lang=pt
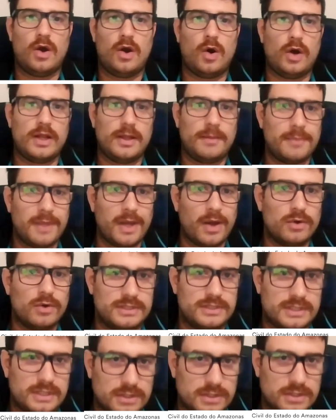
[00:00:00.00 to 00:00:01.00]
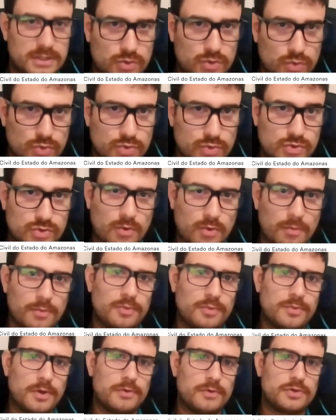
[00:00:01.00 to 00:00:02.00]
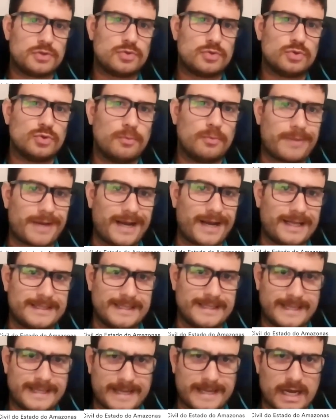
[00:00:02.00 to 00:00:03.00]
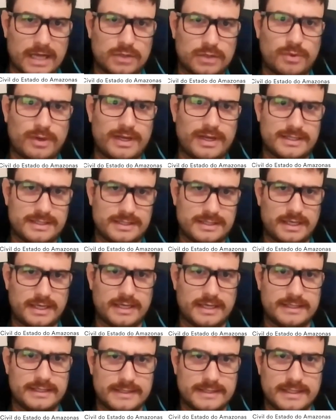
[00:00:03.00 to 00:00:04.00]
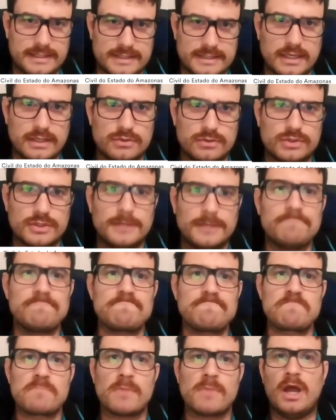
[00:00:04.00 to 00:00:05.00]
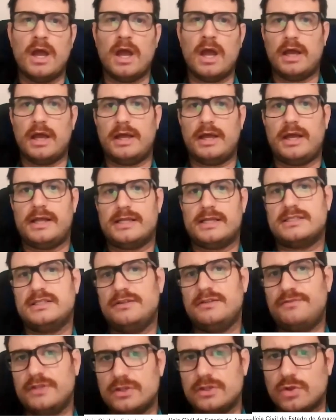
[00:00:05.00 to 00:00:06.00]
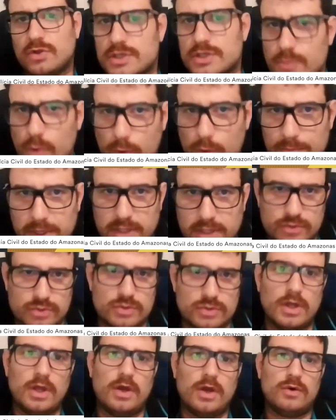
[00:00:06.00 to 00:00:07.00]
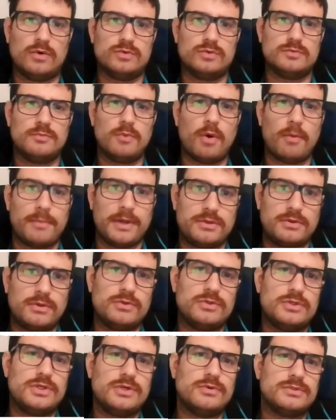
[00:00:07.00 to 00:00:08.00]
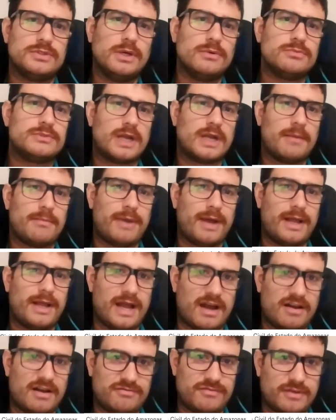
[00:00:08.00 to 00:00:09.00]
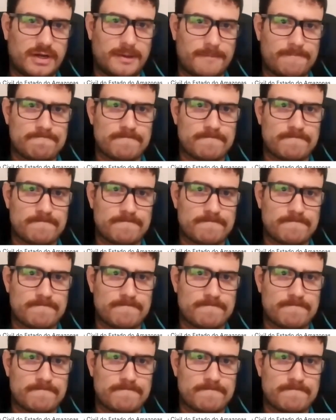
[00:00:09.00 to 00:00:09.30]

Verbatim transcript: Olha, minha rotina de estudos, como eu estudo para delegado há cerca de seis anos, né? É, ela se divide em dois momentos. Um momento onde eu não trabalhava